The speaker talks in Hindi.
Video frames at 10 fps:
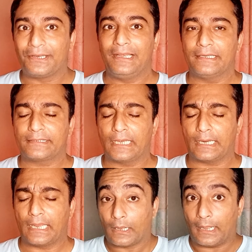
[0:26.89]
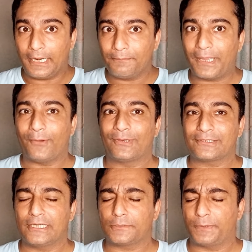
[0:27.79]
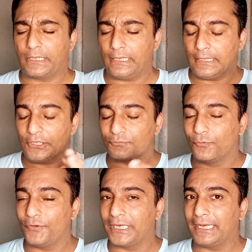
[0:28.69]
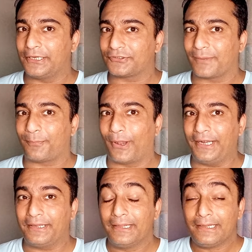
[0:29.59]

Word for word: रिलीज किया गया एंड बाई ऑनेस्टली स्पीकिंग इस मूवी ने डिसअपॉइंट